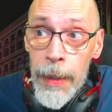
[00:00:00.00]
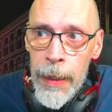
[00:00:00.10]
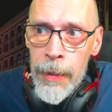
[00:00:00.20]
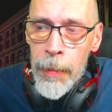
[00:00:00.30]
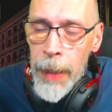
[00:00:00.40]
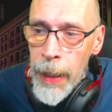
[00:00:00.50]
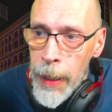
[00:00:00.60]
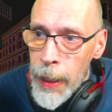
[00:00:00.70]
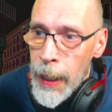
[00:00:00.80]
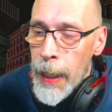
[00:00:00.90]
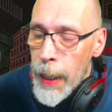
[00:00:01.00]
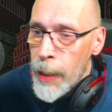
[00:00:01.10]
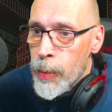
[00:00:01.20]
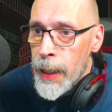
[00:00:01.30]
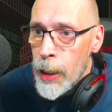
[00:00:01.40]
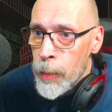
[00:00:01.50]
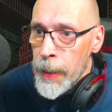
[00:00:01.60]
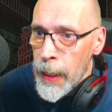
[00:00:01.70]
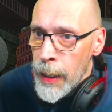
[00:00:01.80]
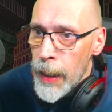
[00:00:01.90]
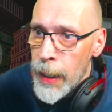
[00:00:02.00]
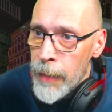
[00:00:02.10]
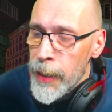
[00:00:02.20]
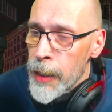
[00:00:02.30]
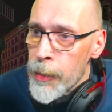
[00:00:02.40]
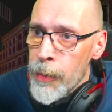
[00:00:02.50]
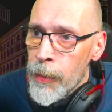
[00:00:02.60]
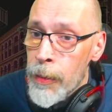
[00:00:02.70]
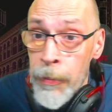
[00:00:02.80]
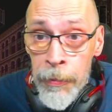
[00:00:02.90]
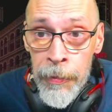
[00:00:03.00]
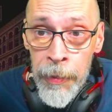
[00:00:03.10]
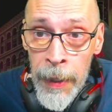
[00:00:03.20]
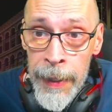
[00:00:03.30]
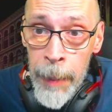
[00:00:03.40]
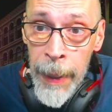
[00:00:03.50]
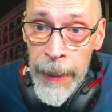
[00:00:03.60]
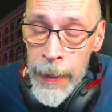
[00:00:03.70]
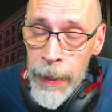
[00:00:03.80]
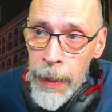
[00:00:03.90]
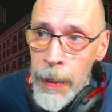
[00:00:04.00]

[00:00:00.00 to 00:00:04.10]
500 balles. Elle coûtait combien la version euh, full des maths